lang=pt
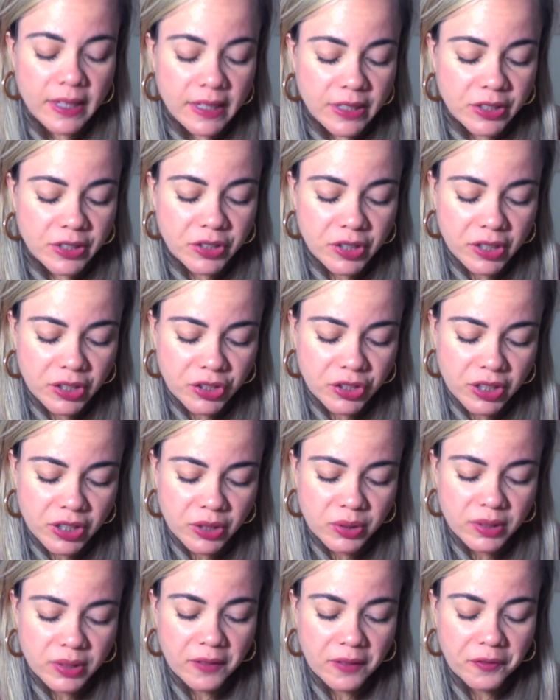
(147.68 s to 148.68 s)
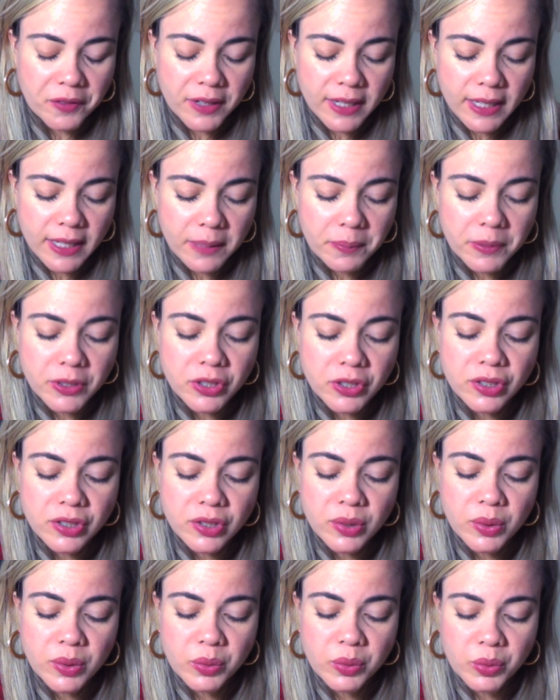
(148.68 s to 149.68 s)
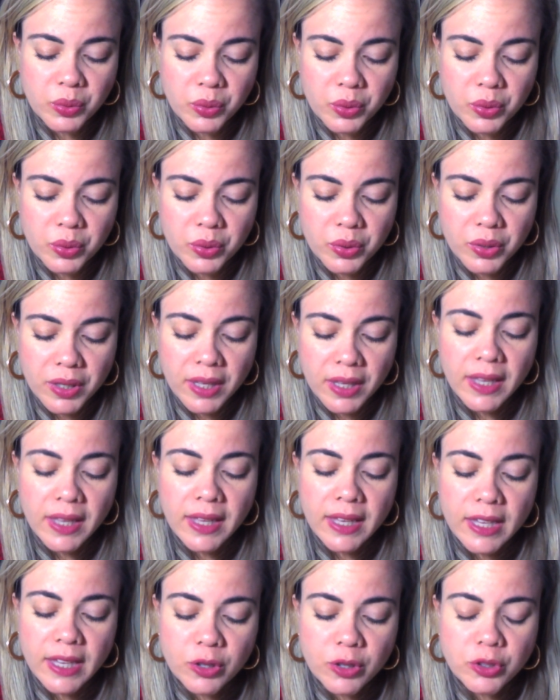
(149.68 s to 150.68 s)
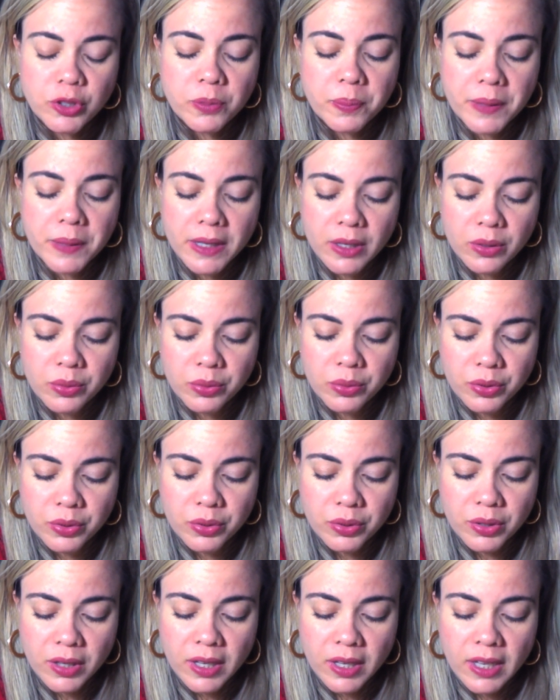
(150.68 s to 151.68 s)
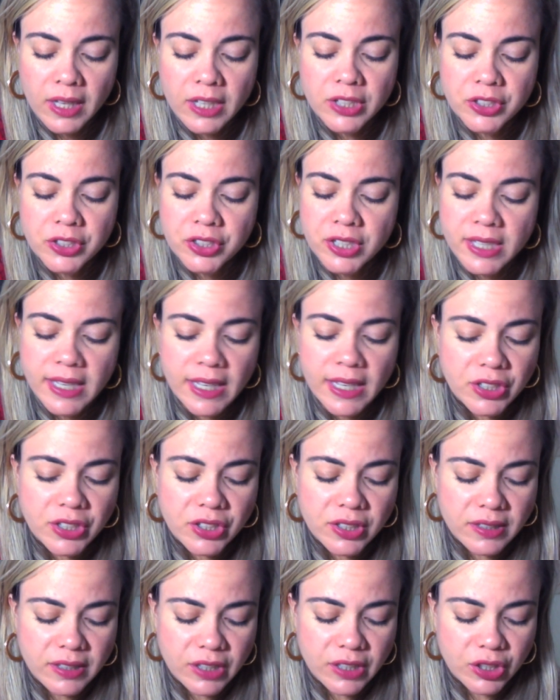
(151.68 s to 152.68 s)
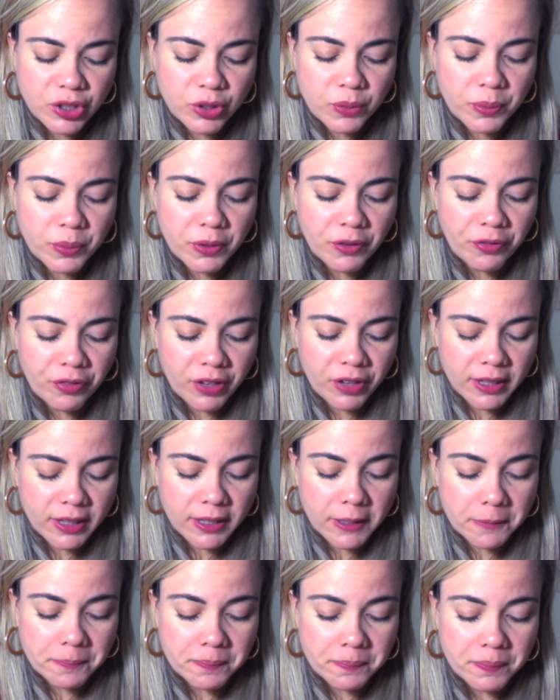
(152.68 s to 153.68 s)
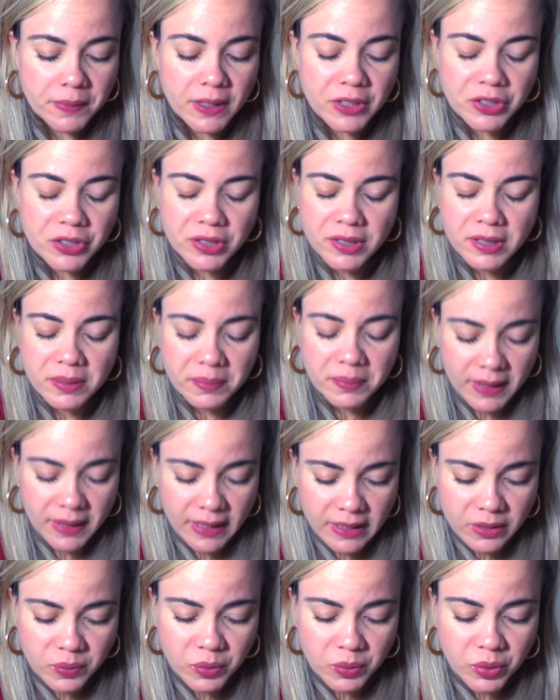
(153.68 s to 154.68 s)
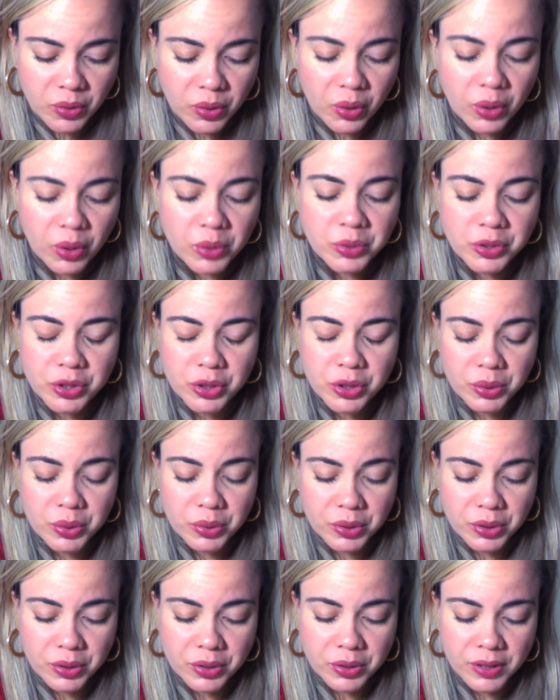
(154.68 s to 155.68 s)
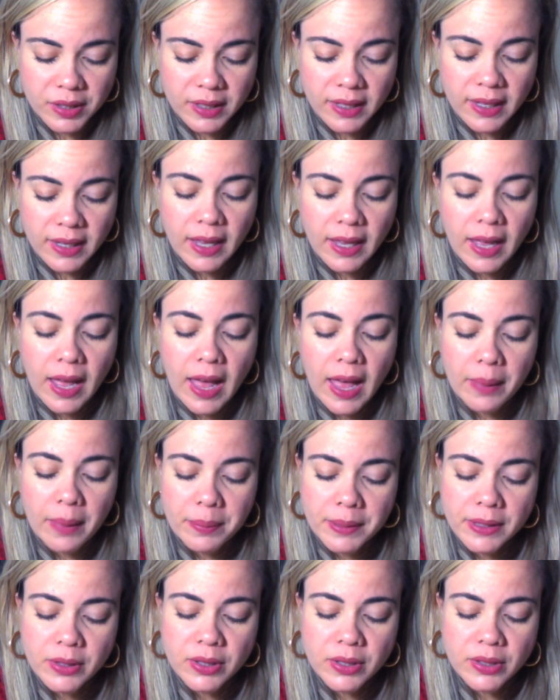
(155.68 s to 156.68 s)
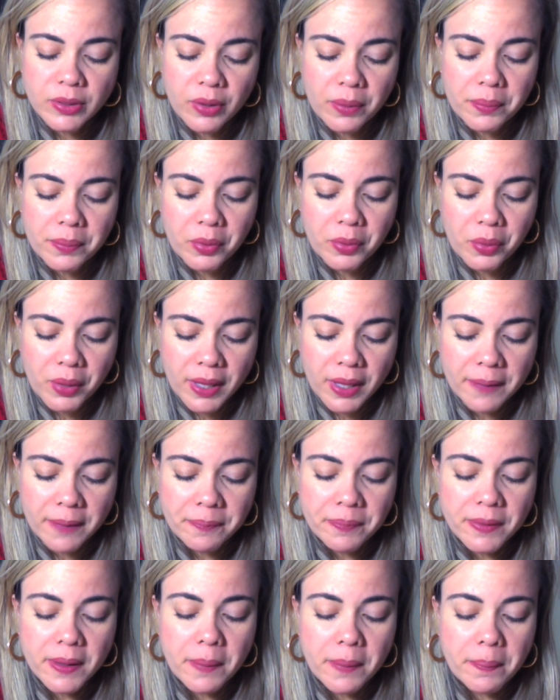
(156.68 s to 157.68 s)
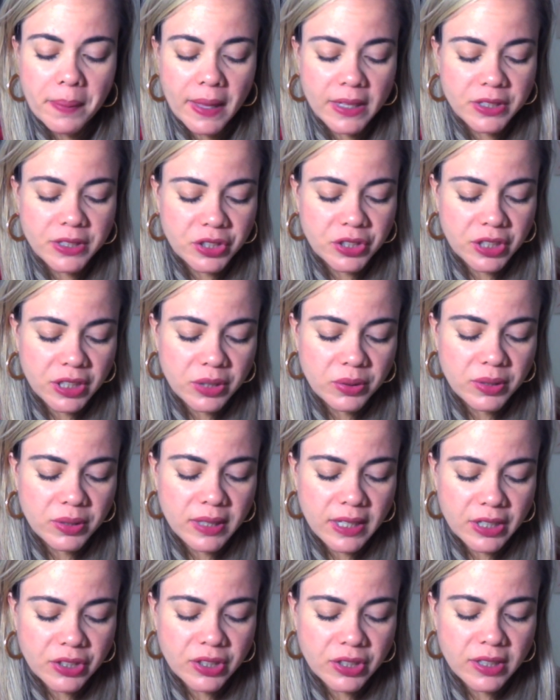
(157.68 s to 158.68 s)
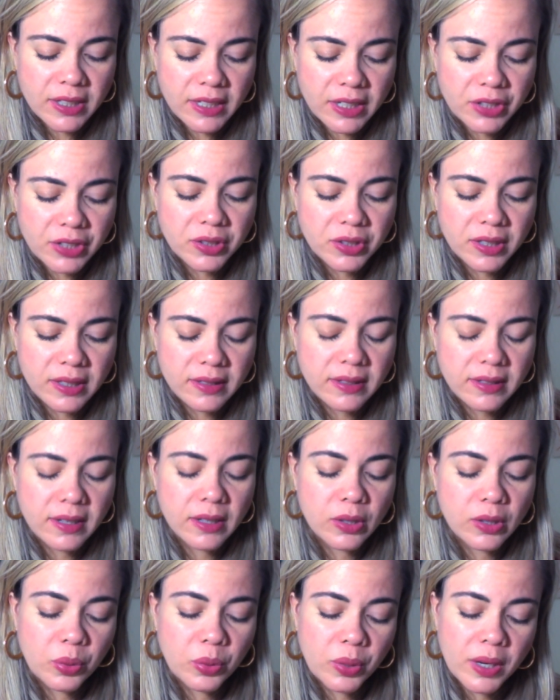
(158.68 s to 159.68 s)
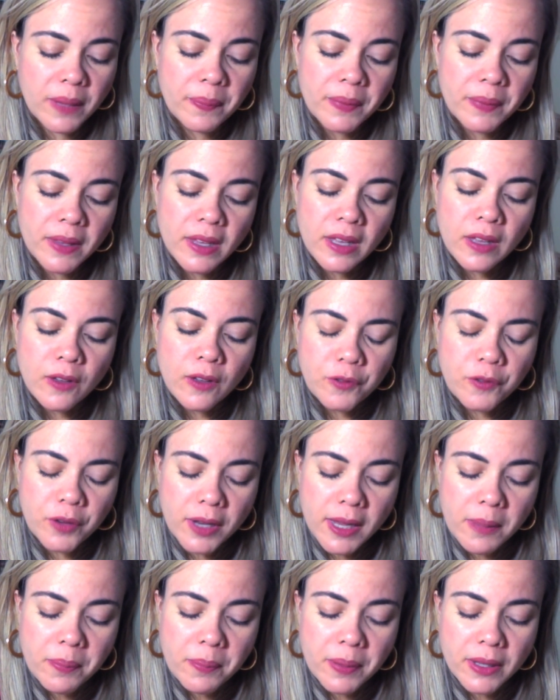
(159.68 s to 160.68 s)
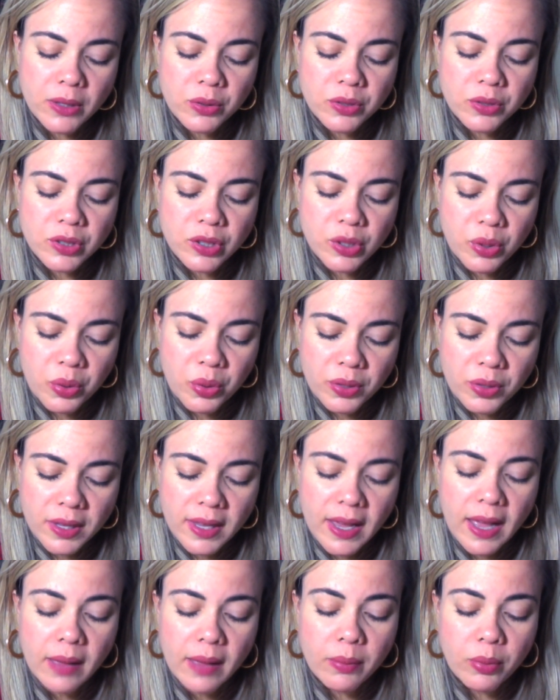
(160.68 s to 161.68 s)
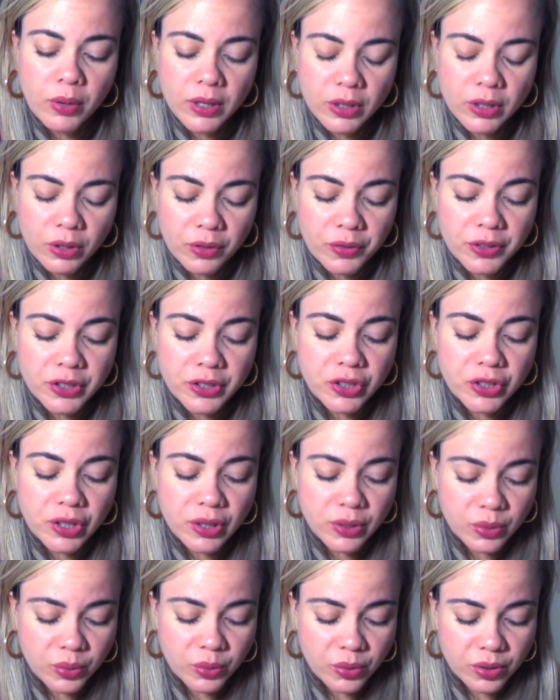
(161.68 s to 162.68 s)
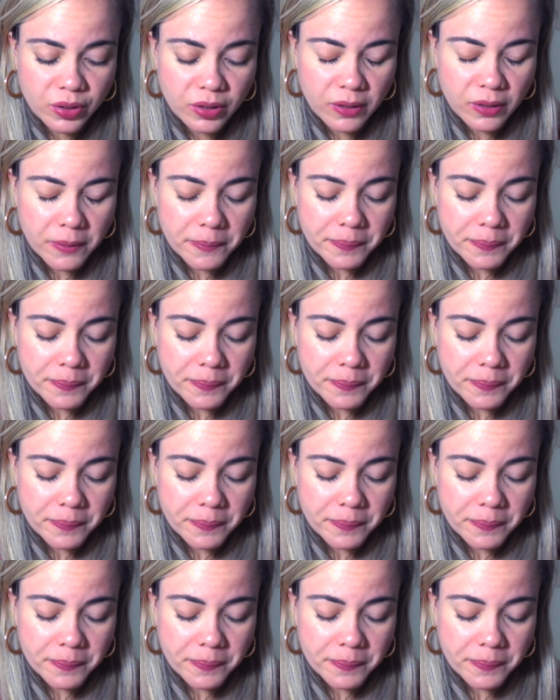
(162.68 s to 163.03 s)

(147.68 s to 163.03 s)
Dirigindo-se a Filipe, disse o eunuco: Eu te pergunto, de quem diz isto, profeta? De si mesmo ou de outro? Abrindo então a boca, Partindo deste trecho da Escritura, Filipe anunciou-lhe a boa nova de Jesus.